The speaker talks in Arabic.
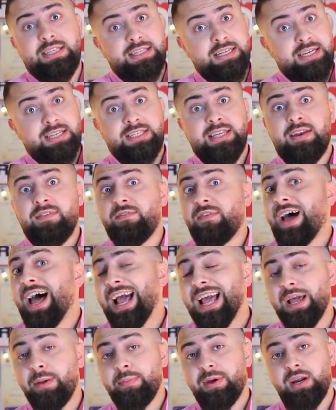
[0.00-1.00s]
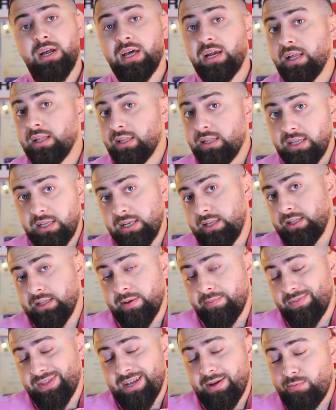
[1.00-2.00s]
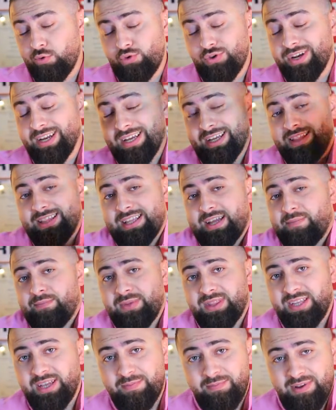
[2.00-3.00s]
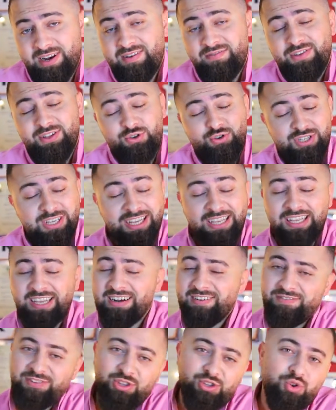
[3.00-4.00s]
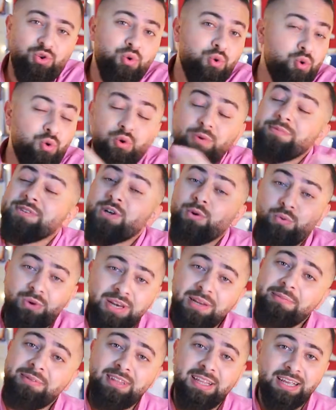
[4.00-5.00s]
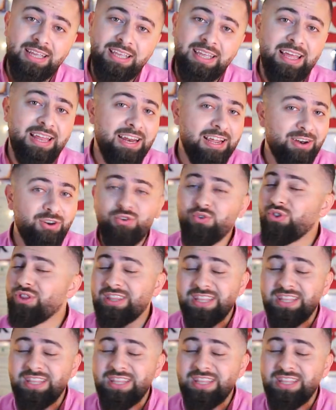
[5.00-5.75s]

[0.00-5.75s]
اساسا فاكبر غلط انت بتعمله انك انت عم بتكمل الفيديو سكر الفيديو وقوم سوي اللي بدك اياه لانه